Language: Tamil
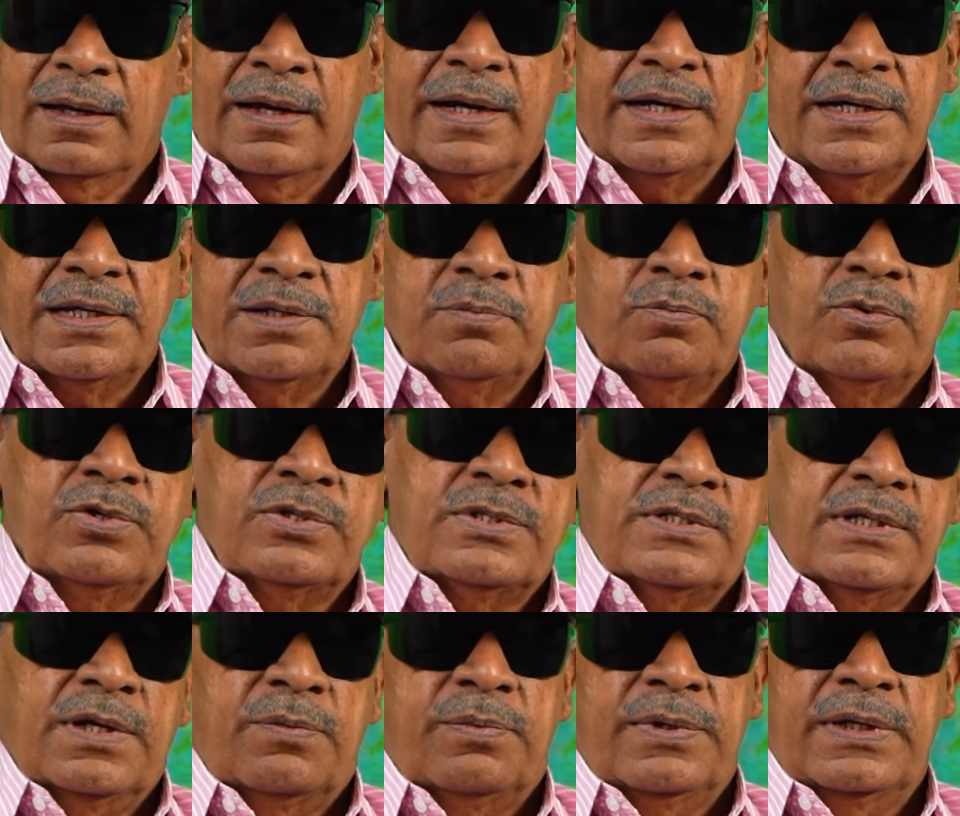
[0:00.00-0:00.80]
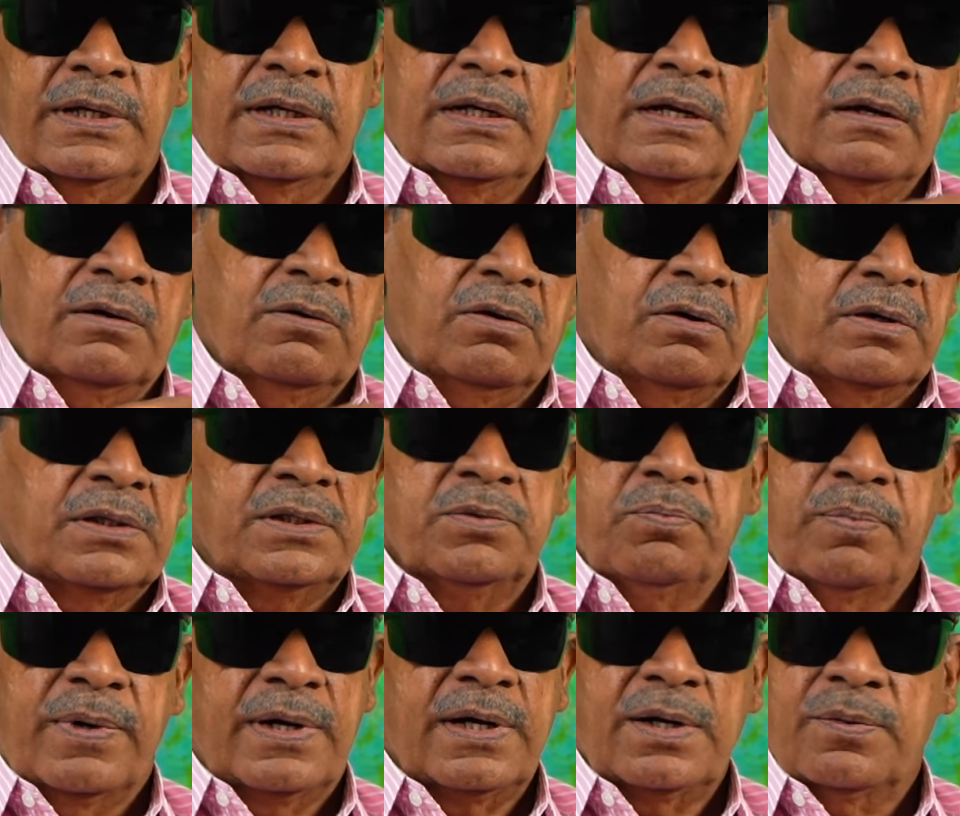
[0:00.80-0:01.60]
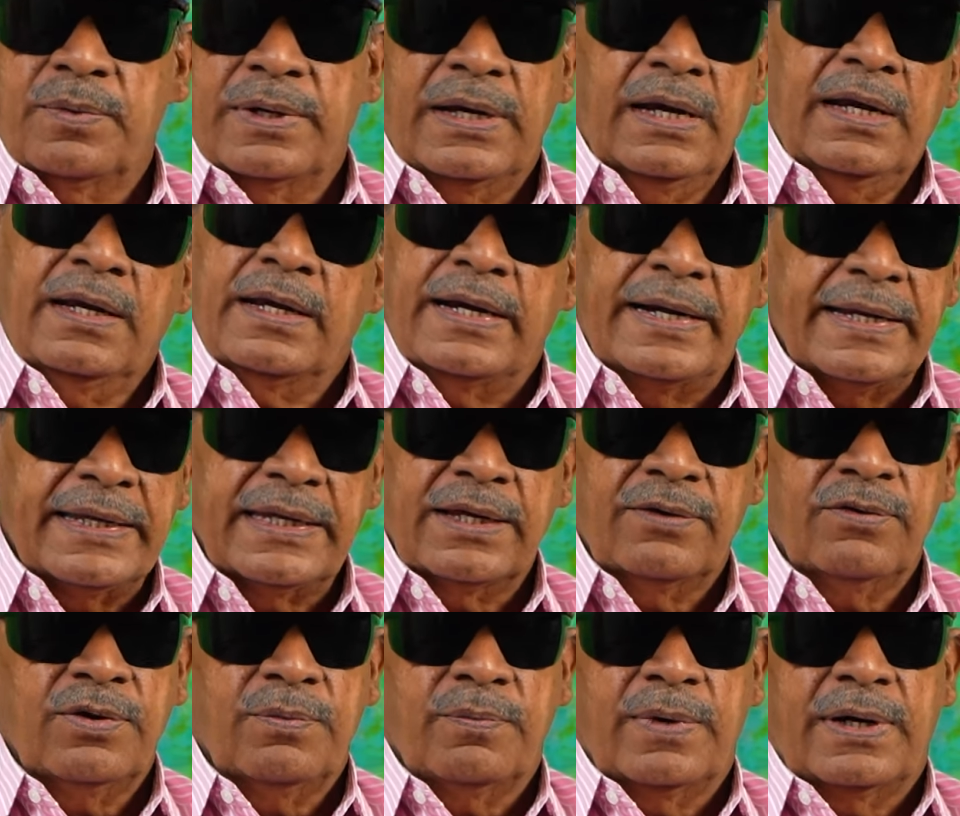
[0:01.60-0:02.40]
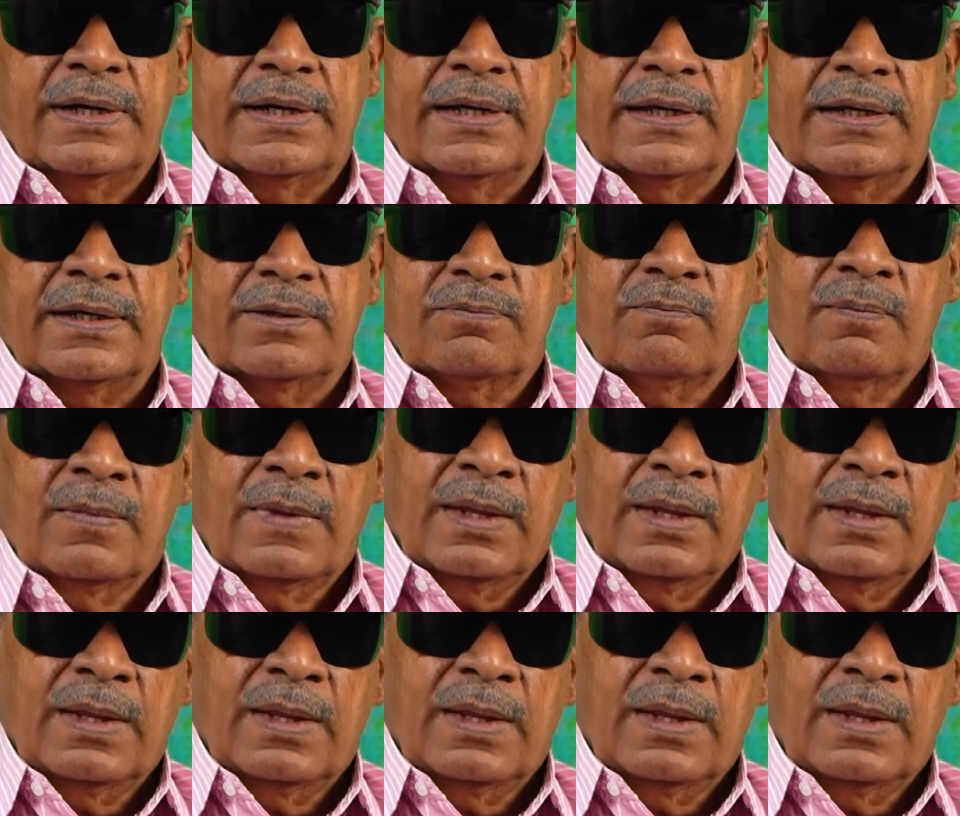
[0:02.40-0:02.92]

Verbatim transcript: கட்டி பிடிச்சி அப்படியே இது பண்ணுற மாதிரிலாம் நடிக்கவே மாட்டார்